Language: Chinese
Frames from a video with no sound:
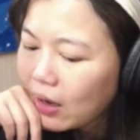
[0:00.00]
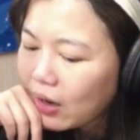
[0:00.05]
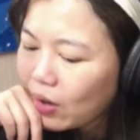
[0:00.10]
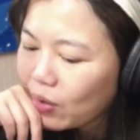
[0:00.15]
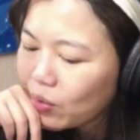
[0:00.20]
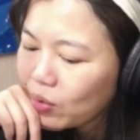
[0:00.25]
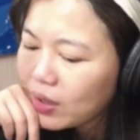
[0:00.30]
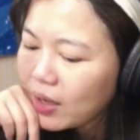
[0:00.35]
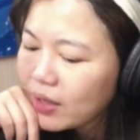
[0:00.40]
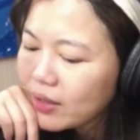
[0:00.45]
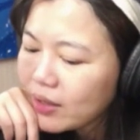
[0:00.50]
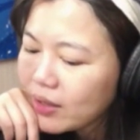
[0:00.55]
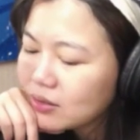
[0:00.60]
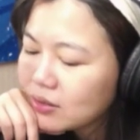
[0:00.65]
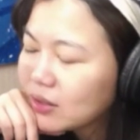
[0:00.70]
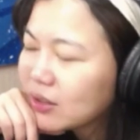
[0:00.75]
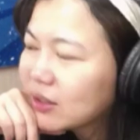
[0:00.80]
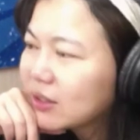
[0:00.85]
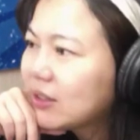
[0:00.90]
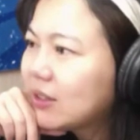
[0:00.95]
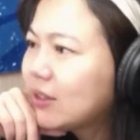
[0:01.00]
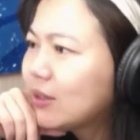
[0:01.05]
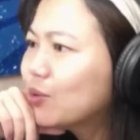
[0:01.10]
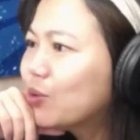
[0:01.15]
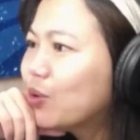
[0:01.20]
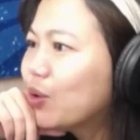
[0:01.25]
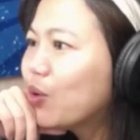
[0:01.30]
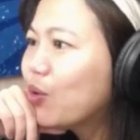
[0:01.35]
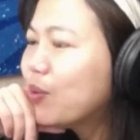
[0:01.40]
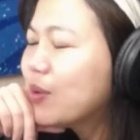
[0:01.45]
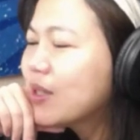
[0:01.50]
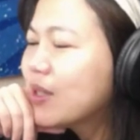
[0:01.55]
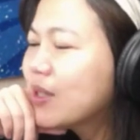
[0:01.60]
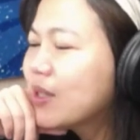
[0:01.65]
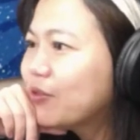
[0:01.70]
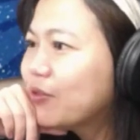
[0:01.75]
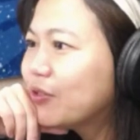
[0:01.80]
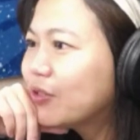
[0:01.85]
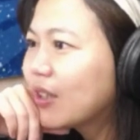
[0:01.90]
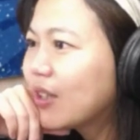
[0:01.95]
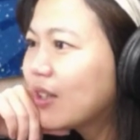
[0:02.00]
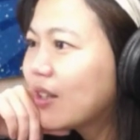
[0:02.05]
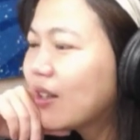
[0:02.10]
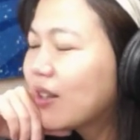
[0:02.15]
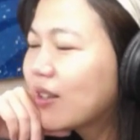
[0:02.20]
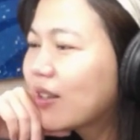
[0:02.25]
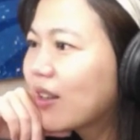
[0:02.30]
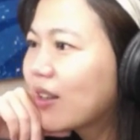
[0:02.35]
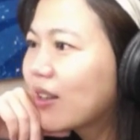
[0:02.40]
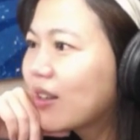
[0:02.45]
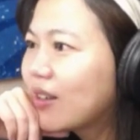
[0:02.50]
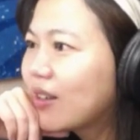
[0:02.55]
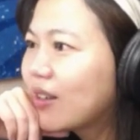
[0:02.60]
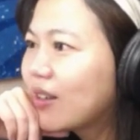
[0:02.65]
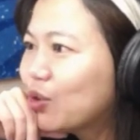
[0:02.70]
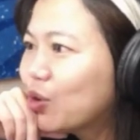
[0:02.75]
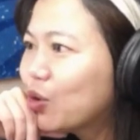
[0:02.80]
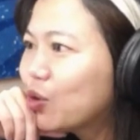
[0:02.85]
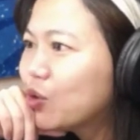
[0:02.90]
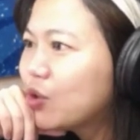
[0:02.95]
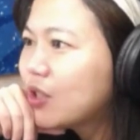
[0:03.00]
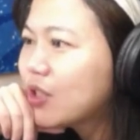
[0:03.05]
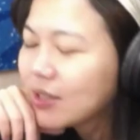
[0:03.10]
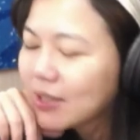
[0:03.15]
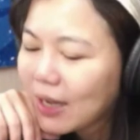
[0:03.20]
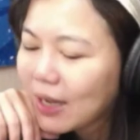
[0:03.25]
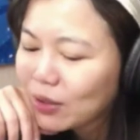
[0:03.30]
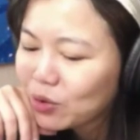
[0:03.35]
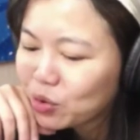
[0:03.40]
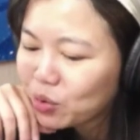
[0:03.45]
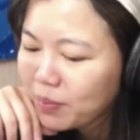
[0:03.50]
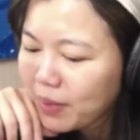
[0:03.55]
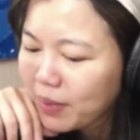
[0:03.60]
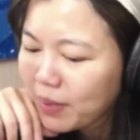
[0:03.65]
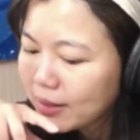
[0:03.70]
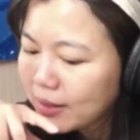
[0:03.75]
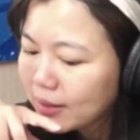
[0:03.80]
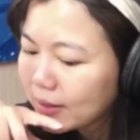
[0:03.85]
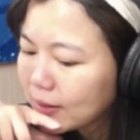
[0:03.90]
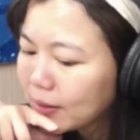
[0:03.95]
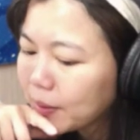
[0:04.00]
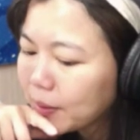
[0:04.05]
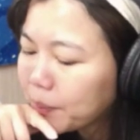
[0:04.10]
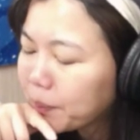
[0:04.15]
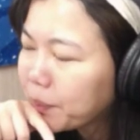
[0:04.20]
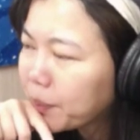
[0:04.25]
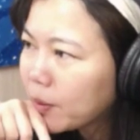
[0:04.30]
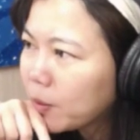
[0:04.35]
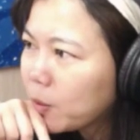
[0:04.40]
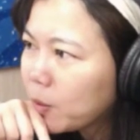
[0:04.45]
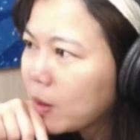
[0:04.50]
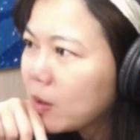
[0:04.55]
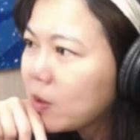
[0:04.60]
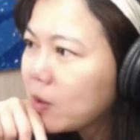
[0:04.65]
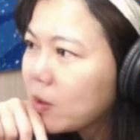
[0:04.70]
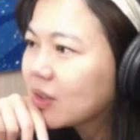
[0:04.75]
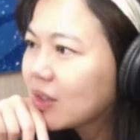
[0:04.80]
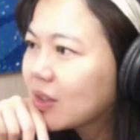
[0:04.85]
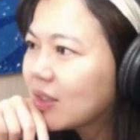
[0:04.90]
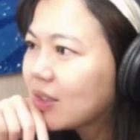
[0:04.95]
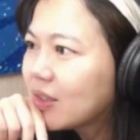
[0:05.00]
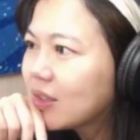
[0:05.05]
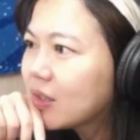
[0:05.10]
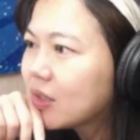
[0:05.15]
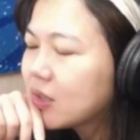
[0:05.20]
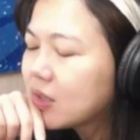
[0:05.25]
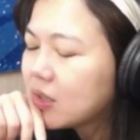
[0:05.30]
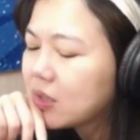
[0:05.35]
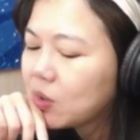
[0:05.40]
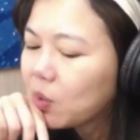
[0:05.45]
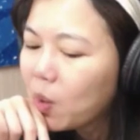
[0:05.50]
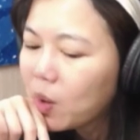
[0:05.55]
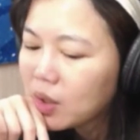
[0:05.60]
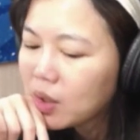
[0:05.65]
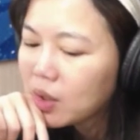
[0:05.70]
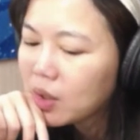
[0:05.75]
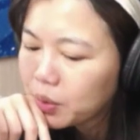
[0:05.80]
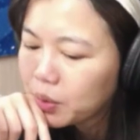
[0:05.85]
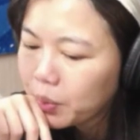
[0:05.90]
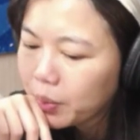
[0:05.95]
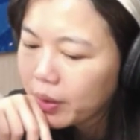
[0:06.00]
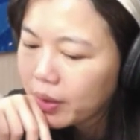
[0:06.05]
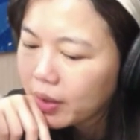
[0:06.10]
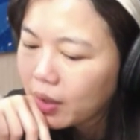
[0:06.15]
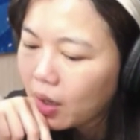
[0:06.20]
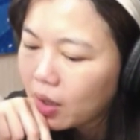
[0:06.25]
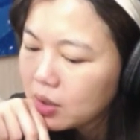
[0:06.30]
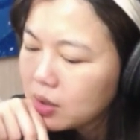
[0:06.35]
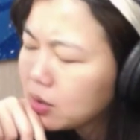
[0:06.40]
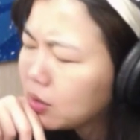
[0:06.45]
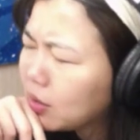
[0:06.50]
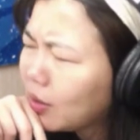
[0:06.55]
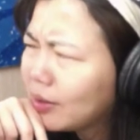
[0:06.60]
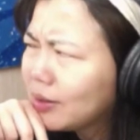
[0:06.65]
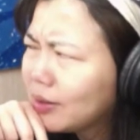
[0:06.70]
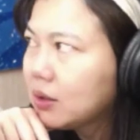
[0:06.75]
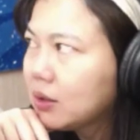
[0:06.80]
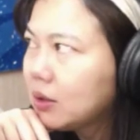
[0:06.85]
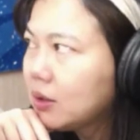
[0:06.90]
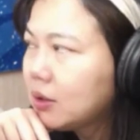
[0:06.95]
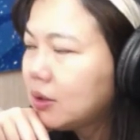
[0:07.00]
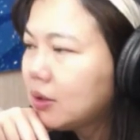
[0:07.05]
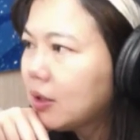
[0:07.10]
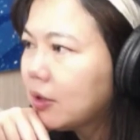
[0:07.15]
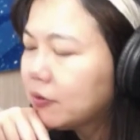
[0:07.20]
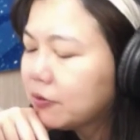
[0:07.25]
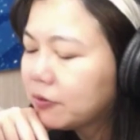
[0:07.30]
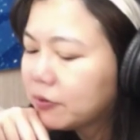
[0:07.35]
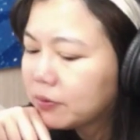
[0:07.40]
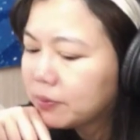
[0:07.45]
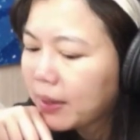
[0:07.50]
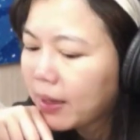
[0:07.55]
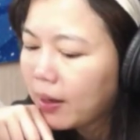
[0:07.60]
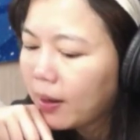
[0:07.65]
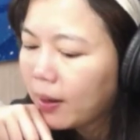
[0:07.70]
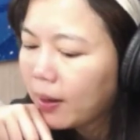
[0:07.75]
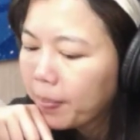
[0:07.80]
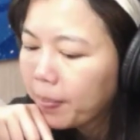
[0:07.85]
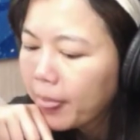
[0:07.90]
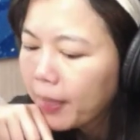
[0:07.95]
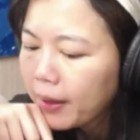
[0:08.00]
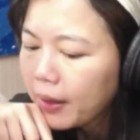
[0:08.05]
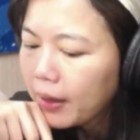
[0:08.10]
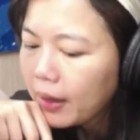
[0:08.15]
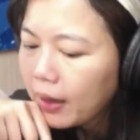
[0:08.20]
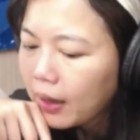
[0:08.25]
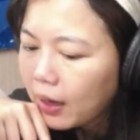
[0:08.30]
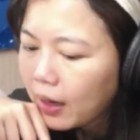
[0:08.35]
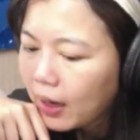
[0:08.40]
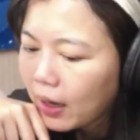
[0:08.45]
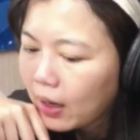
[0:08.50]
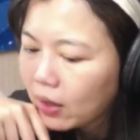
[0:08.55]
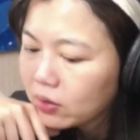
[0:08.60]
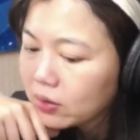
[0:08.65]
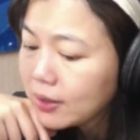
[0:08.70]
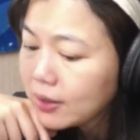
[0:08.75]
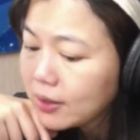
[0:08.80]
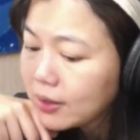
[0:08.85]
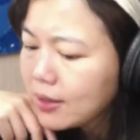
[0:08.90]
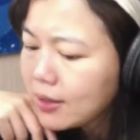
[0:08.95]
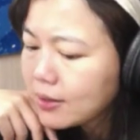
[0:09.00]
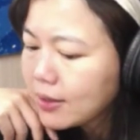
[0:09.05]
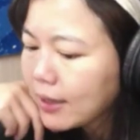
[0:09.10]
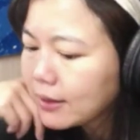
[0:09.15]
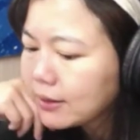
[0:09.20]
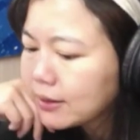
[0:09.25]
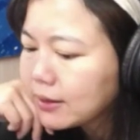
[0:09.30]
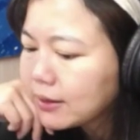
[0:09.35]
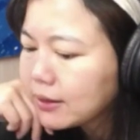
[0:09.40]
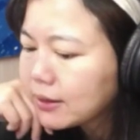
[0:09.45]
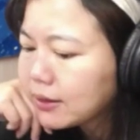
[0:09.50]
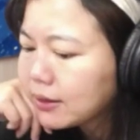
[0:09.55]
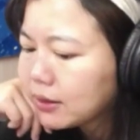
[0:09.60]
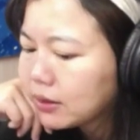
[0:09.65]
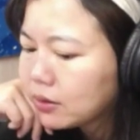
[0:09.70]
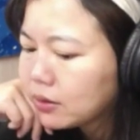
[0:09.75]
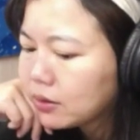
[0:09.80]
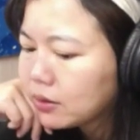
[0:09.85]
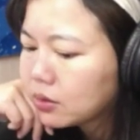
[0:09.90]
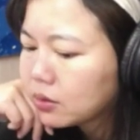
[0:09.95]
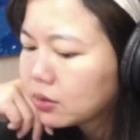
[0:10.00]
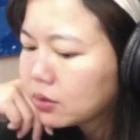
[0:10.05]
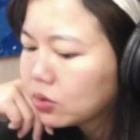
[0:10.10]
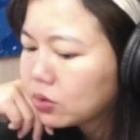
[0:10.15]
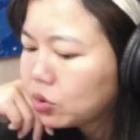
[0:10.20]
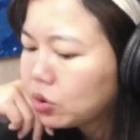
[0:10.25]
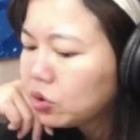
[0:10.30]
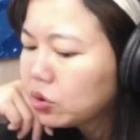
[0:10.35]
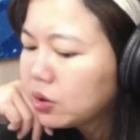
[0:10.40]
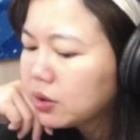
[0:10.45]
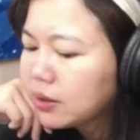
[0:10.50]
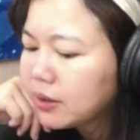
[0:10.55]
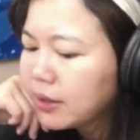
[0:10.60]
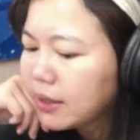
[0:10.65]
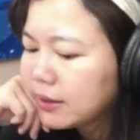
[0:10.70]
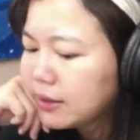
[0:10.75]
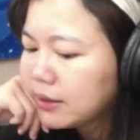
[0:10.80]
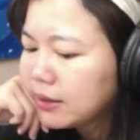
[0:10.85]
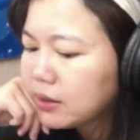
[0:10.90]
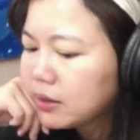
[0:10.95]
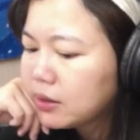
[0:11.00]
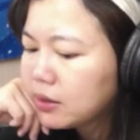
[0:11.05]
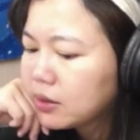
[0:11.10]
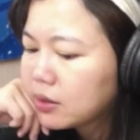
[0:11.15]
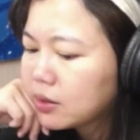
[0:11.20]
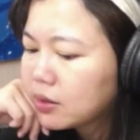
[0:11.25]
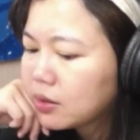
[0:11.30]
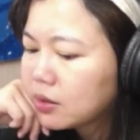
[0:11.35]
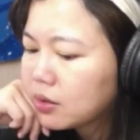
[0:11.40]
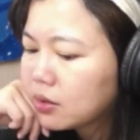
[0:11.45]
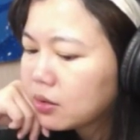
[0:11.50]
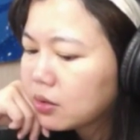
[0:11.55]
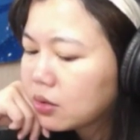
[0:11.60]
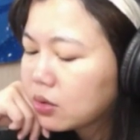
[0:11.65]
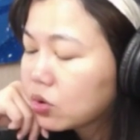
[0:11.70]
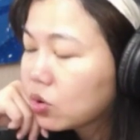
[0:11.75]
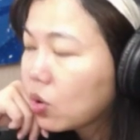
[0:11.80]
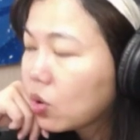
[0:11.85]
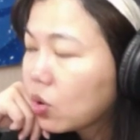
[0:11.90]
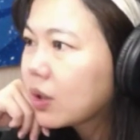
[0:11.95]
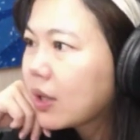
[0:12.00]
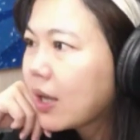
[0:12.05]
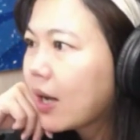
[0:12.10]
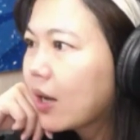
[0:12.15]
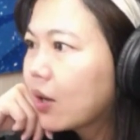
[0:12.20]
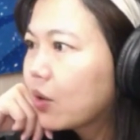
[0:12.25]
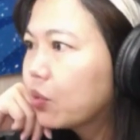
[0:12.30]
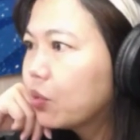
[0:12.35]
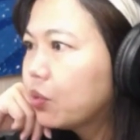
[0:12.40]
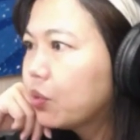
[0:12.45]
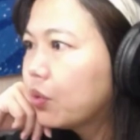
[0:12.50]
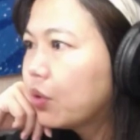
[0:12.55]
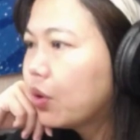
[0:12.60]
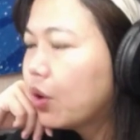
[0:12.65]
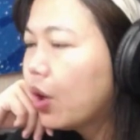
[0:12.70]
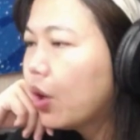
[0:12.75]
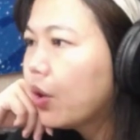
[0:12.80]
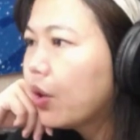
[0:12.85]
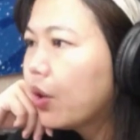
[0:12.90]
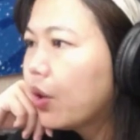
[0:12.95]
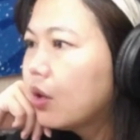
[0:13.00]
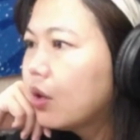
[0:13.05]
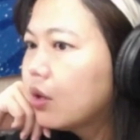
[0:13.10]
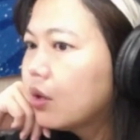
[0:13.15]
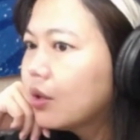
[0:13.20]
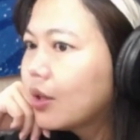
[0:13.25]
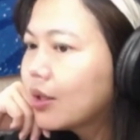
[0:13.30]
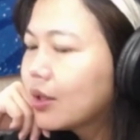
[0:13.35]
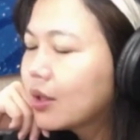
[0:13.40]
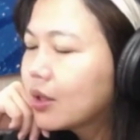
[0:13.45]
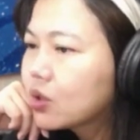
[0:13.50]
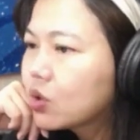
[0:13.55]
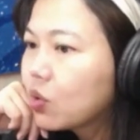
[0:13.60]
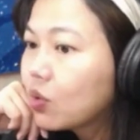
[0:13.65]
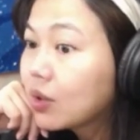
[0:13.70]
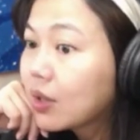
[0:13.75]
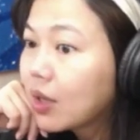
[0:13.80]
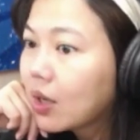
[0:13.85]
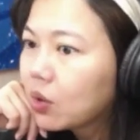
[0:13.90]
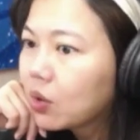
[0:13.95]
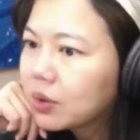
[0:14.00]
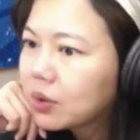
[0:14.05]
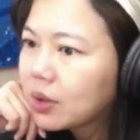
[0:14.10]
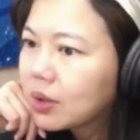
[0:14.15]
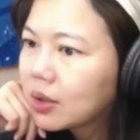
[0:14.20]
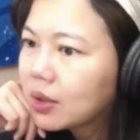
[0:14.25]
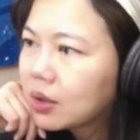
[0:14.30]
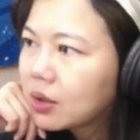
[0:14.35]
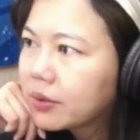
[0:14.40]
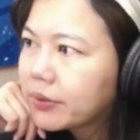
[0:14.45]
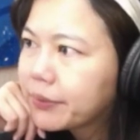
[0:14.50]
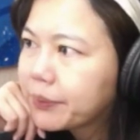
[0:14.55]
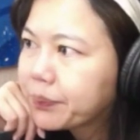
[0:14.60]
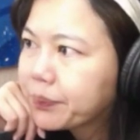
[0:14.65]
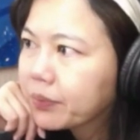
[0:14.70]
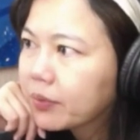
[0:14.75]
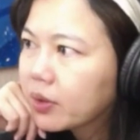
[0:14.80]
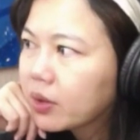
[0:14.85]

好，我看到那个新闻，我们政府的那个就进场去买那个。原油的期货合约，哈，一好像是 E T F 吧，哈，好，那第二大经济体，全球第二大经济体是中国大陆，哈，那中国大陆的